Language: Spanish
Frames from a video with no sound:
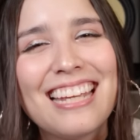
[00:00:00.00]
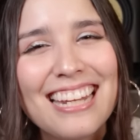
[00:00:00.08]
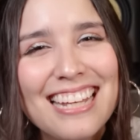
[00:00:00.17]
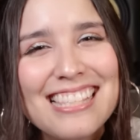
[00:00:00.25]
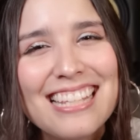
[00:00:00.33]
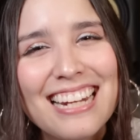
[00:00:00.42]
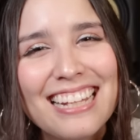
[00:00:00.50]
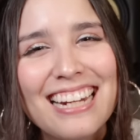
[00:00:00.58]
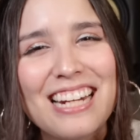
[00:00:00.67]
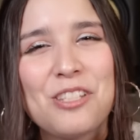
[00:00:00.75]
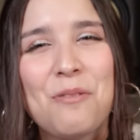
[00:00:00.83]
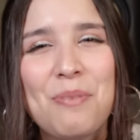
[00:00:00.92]
quería hacer la
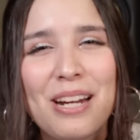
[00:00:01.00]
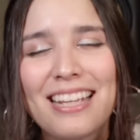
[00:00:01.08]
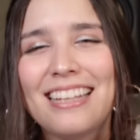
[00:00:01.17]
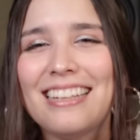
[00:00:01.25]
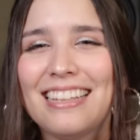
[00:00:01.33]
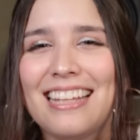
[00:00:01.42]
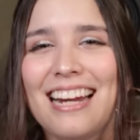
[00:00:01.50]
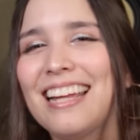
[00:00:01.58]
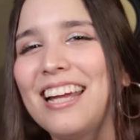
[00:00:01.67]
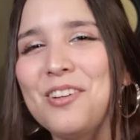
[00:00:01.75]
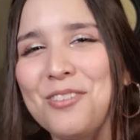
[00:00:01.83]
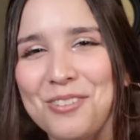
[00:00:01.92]
aclaración para que entendieran
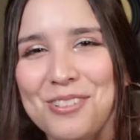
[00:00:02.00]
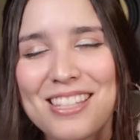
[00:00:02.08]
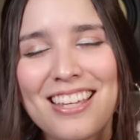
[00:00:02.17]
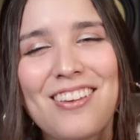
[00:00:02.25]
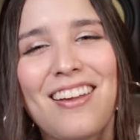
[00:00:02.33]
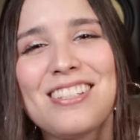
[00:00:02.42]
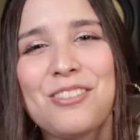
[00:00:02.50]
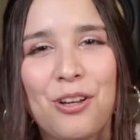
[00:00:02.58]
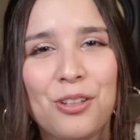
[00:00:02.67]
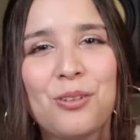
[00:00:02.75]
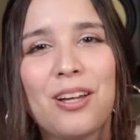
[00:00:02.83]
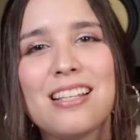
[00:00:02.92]
que no, no es que yo haya
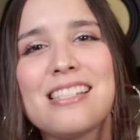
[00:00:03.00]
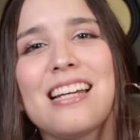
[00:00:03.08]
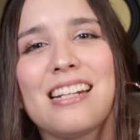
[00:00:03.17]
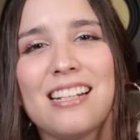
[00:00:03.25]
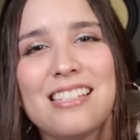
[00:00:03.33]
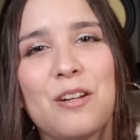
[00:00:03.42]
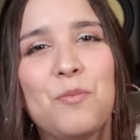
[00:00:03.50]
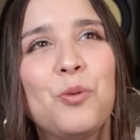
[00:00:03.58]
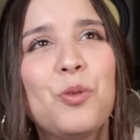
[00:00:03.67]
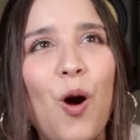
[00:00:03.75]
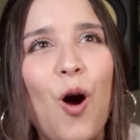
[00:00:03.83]
estudiado todas las carreras del mundo.